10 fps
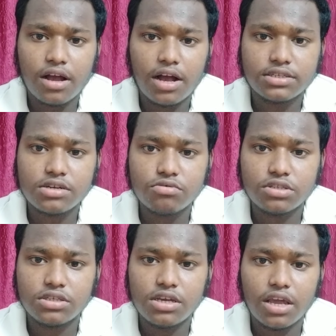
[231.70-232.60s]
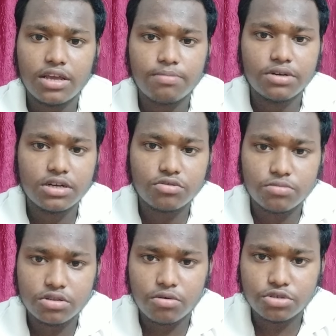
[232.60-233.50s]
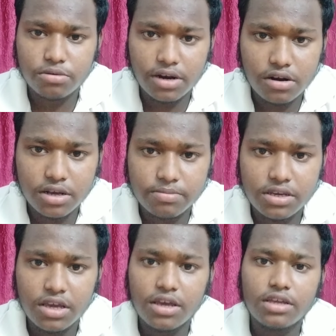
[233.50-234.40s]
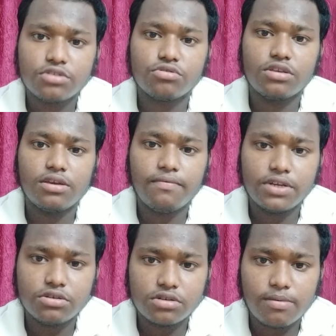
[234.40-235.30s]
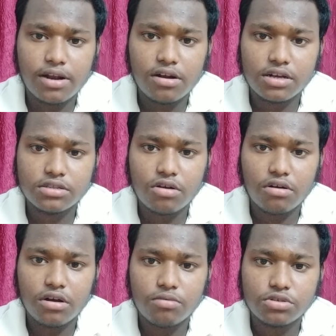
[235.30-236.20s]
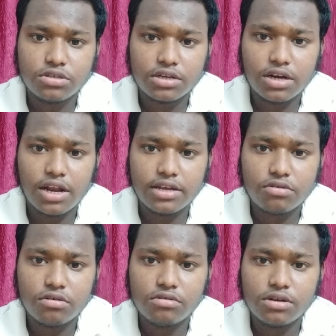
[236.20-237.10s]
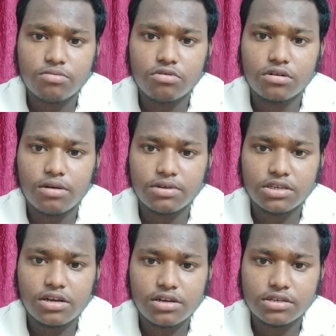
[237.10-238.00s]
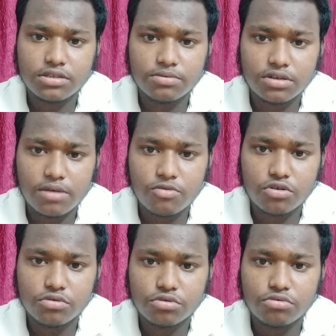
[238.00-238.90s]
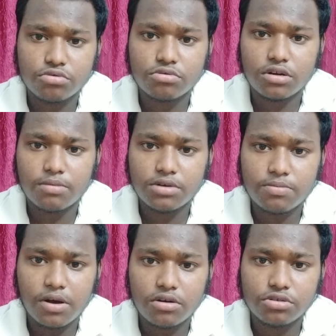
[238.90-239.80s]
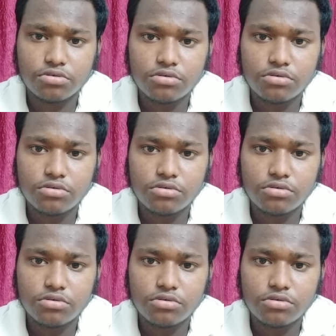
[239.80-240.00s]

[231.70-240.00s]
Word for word: আশা করছি এই আপডেটটা তোমাদের অবশ্যই ভালো লাগবে যদি ভিডিওটা ভালো লাগে তাহলে অবশ্যই একটা লাইক করো এবং আমার চ্যানেলটিকে সাবস্ক্রাইব করো নতুন নতুন আপডেট পাওয়ার জন্য